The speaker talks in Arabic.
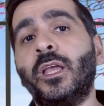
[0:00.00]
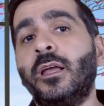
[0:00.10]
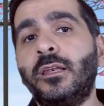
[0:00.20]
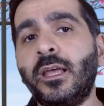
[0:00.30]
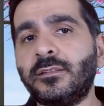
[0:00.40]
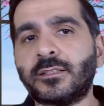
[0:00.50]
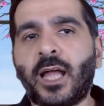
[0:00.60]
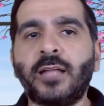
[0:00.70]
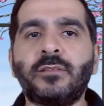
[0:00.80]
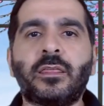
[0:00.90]
لا
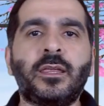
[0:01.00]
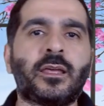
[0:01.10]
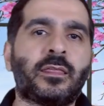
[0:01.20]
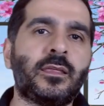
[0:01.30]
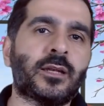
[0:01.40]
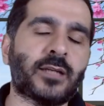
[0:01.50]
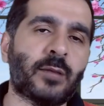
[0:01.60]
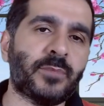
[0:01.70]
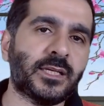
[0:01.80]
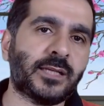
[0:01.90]
تتحدثي كثيرا
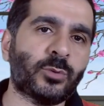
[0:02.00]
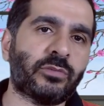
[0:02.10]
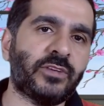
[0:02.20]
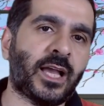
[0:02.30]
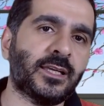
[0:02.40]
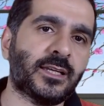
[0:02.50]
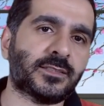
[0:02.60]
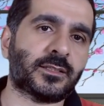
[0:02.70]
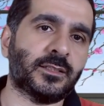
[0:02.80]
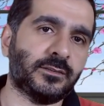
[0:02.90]
عما يحدث في
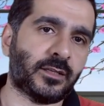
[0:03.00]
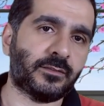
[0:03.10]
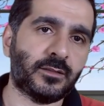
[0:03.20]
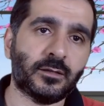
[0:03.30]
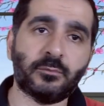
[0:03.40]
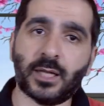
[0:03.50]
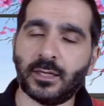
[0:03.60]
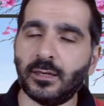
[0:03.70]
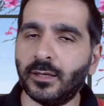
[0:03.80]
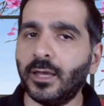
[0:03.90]
حياتك أيضا
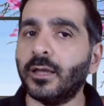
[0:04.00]
بل